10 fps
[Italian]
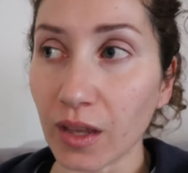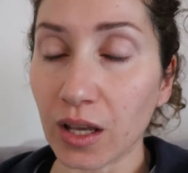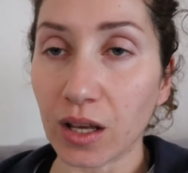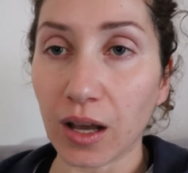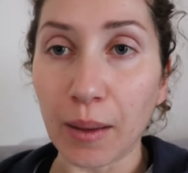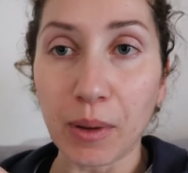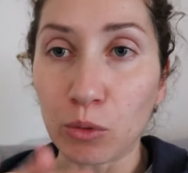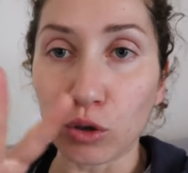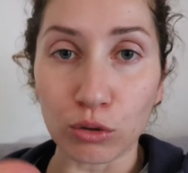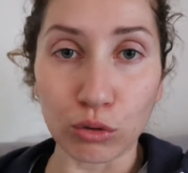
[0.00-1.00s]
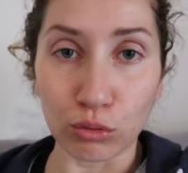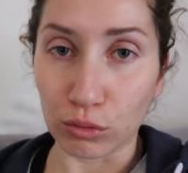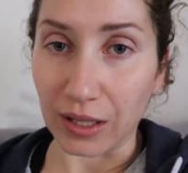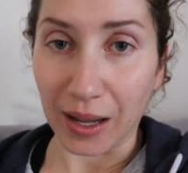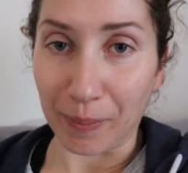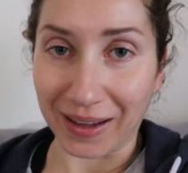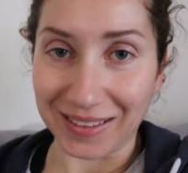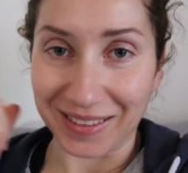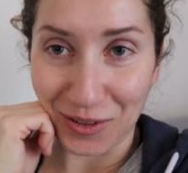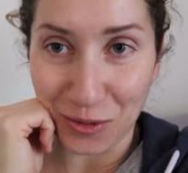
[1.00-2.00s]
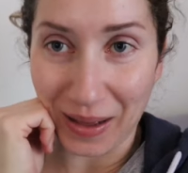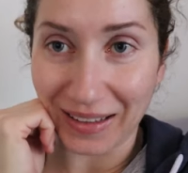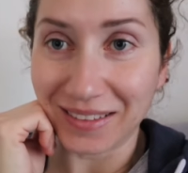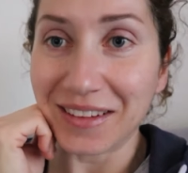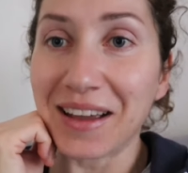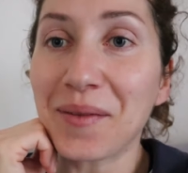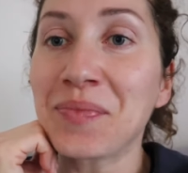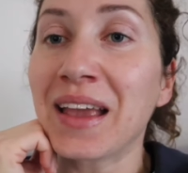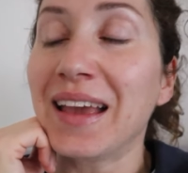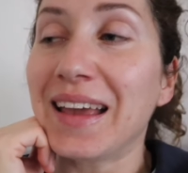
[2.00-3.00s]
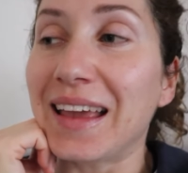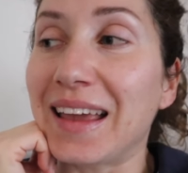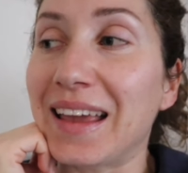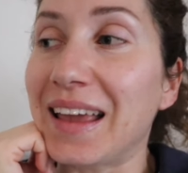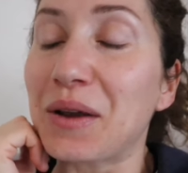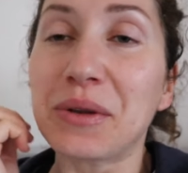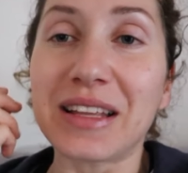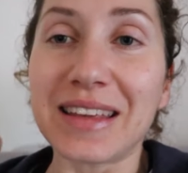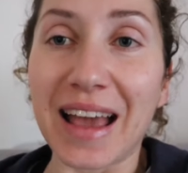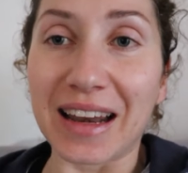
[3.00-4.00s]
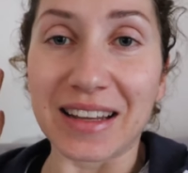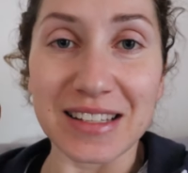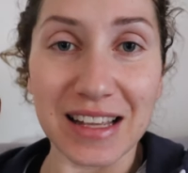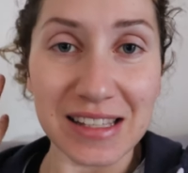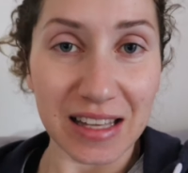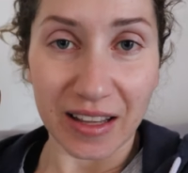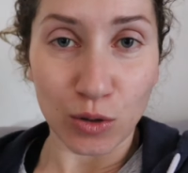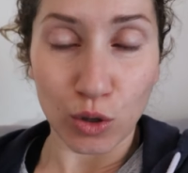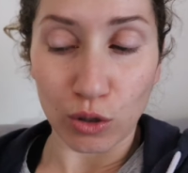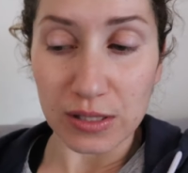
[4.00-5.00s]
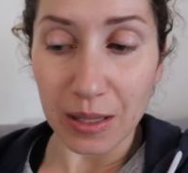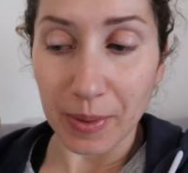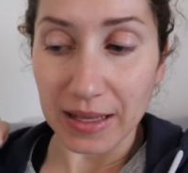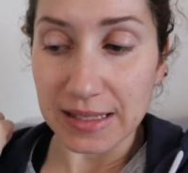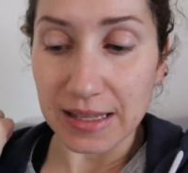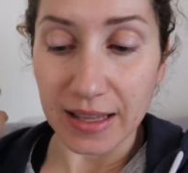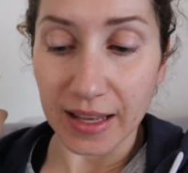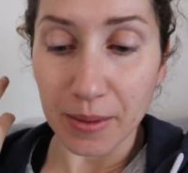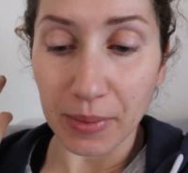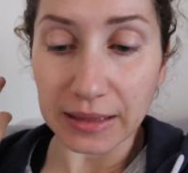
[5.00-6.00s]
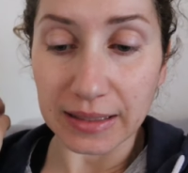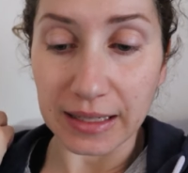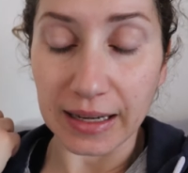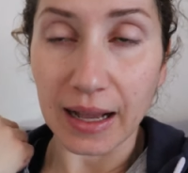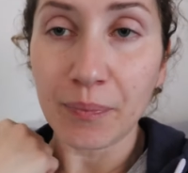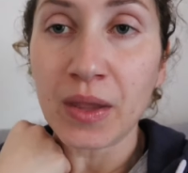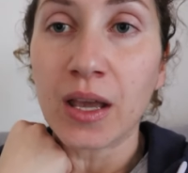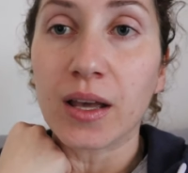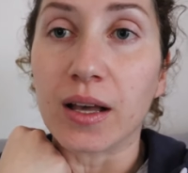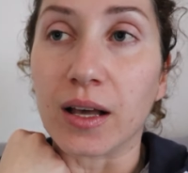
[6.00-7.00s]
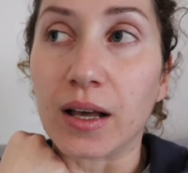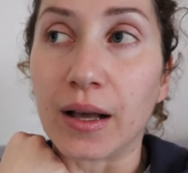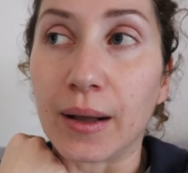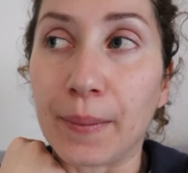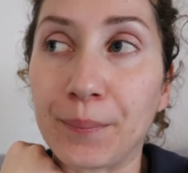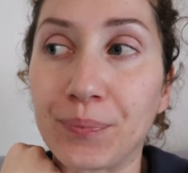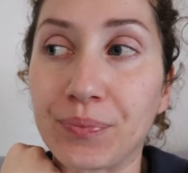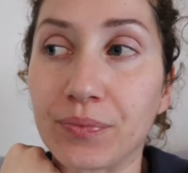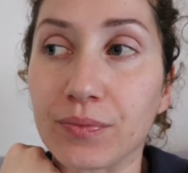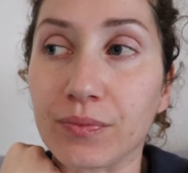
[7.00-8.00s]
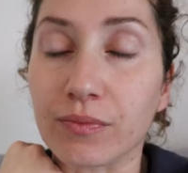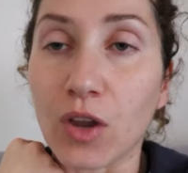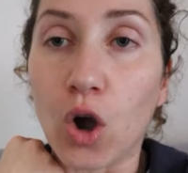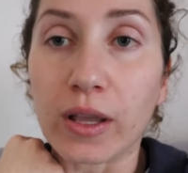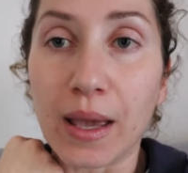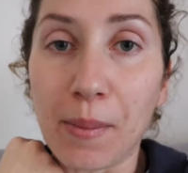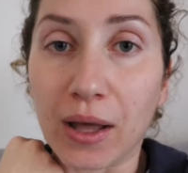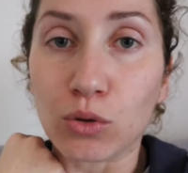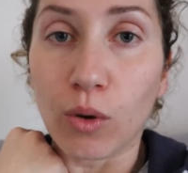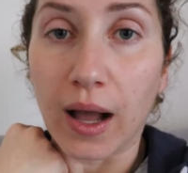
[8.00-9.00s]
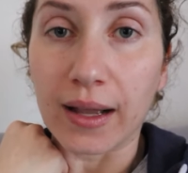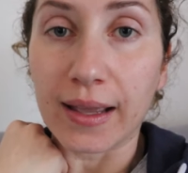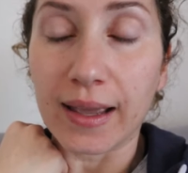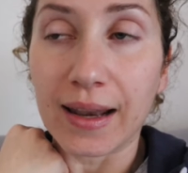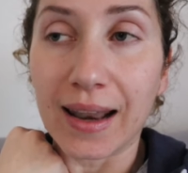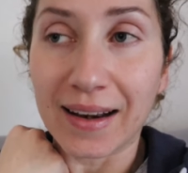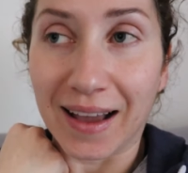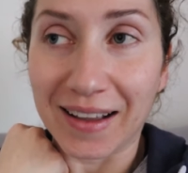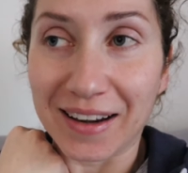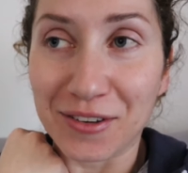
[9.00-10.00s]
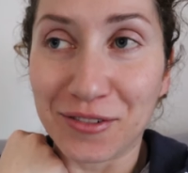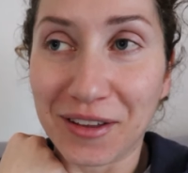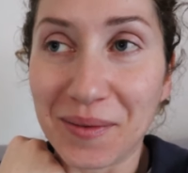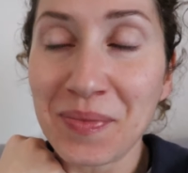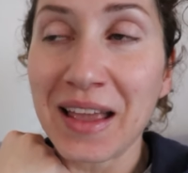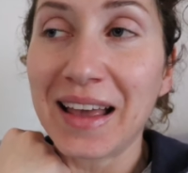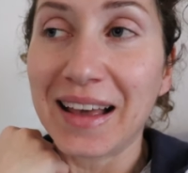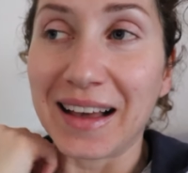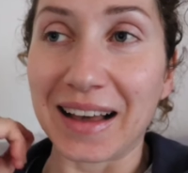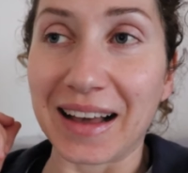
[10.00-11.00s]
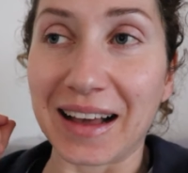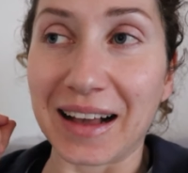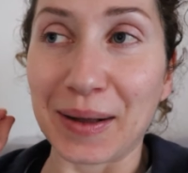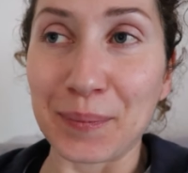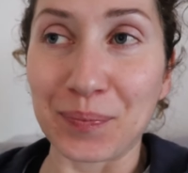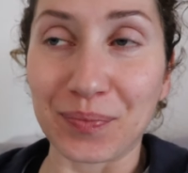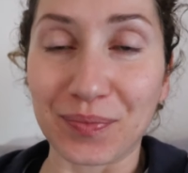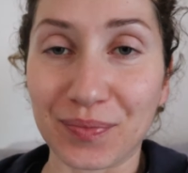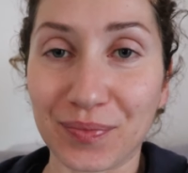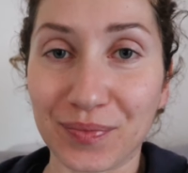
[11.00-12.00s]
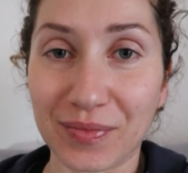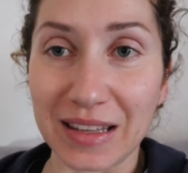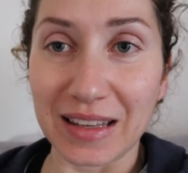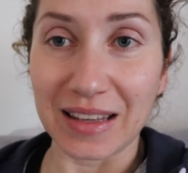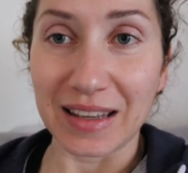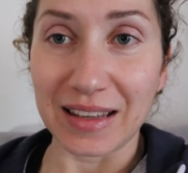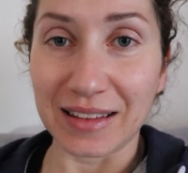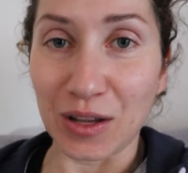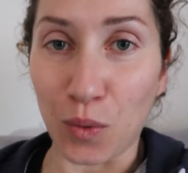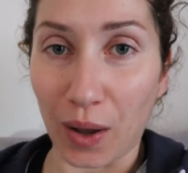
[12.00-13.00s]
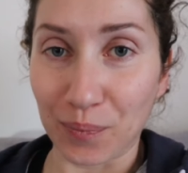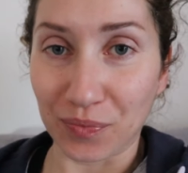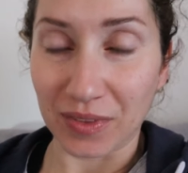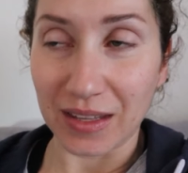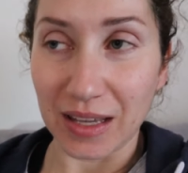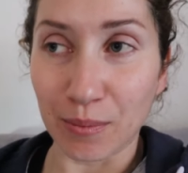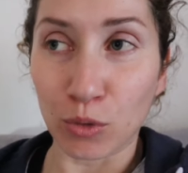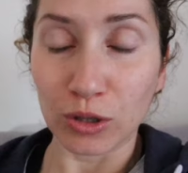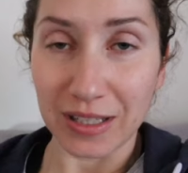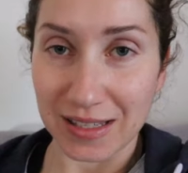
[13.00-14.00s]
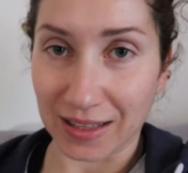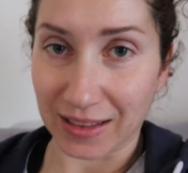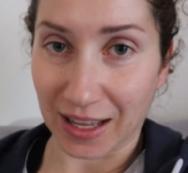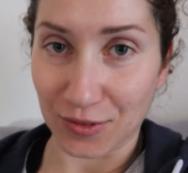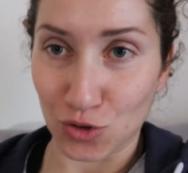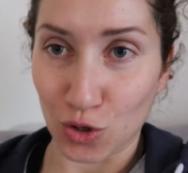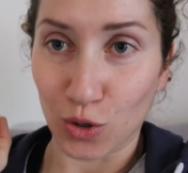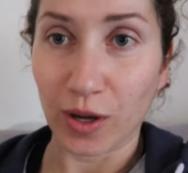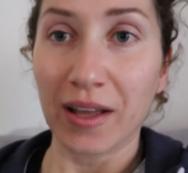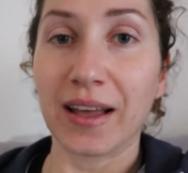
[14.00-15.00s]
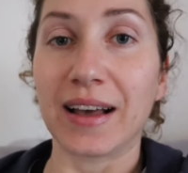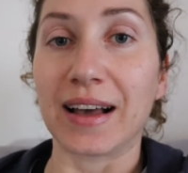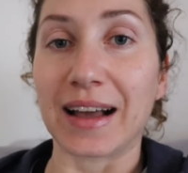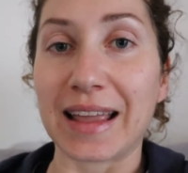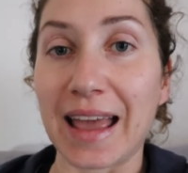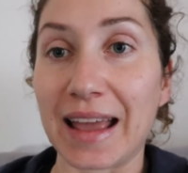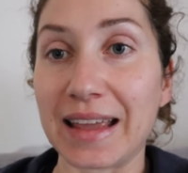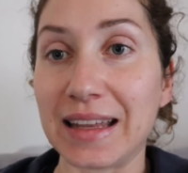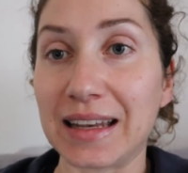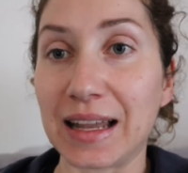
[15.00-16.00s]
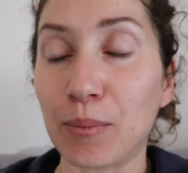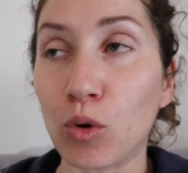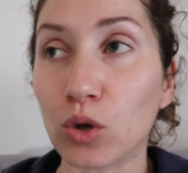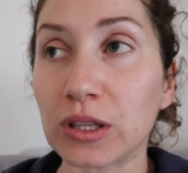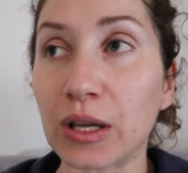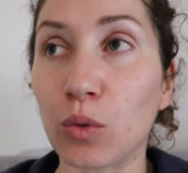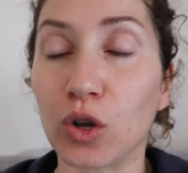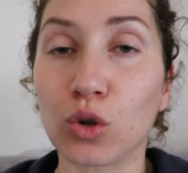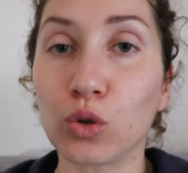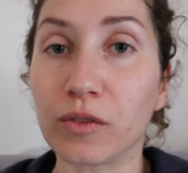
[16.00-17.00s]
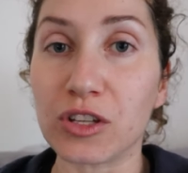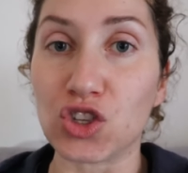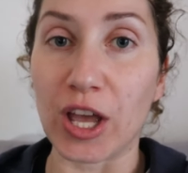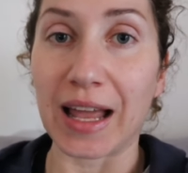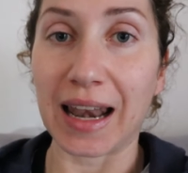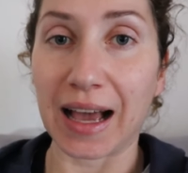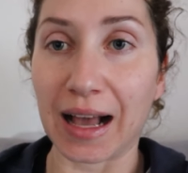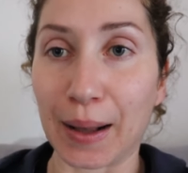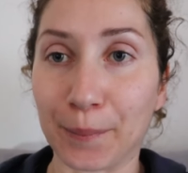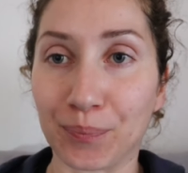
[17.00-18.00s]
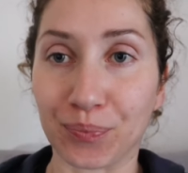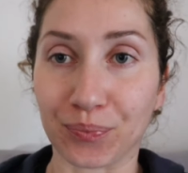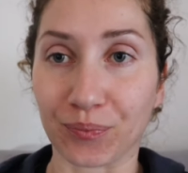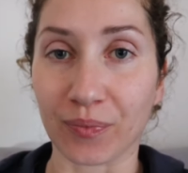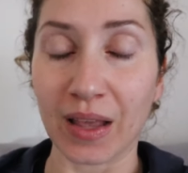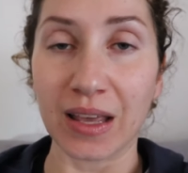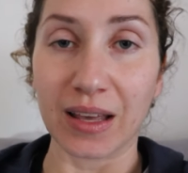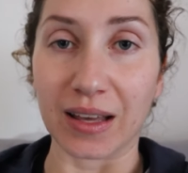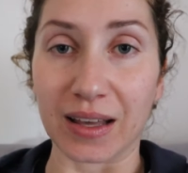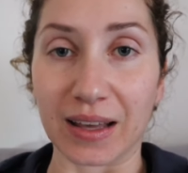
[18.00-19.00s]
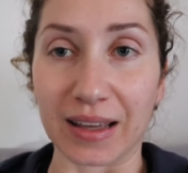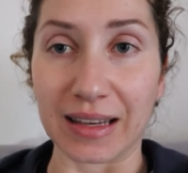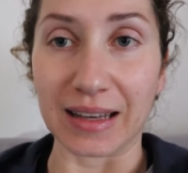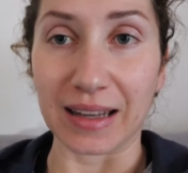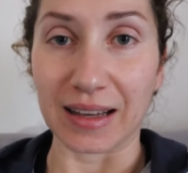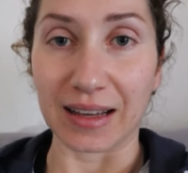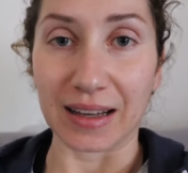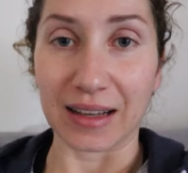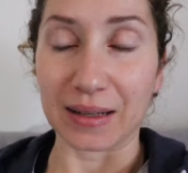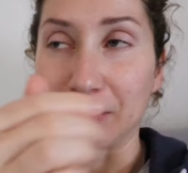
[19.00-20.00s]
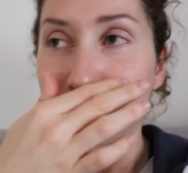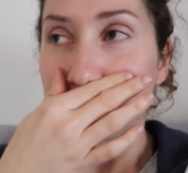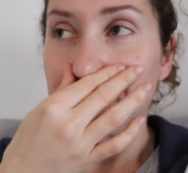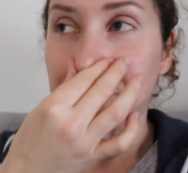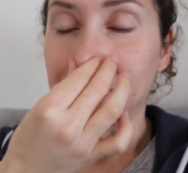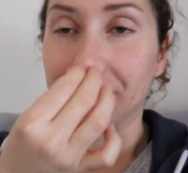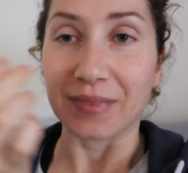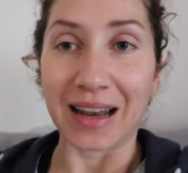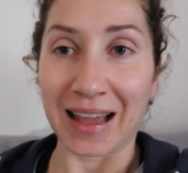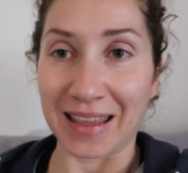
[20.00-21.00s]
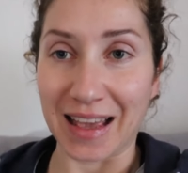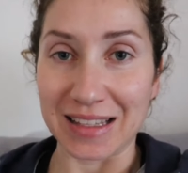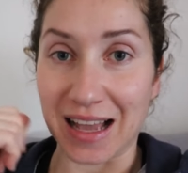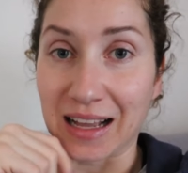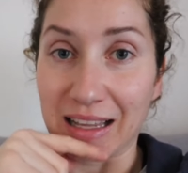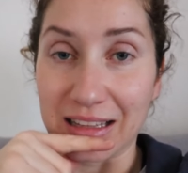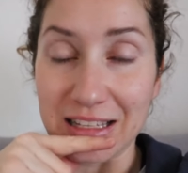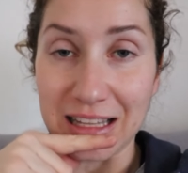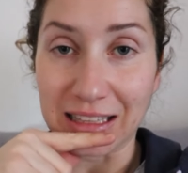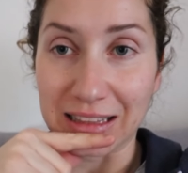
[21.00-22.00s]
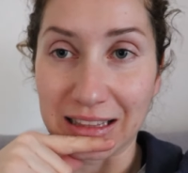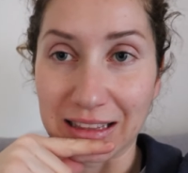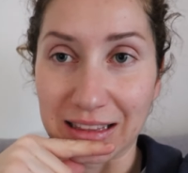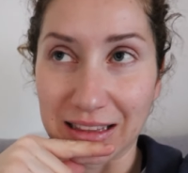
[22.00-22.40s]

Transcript: eh, abbiamo tolto tutta la parte romantica e, e, quindi ieri senza che lui lo sapesse ieri mattina ehm, ho chiamato anche l'anagrafe ehm, di, di, qua di Monte Sant'Angelo eh, che è il monte quello dove c'è la, mh, mm, eh, il, mh, mm, la chiesa anche di Sant'Angelo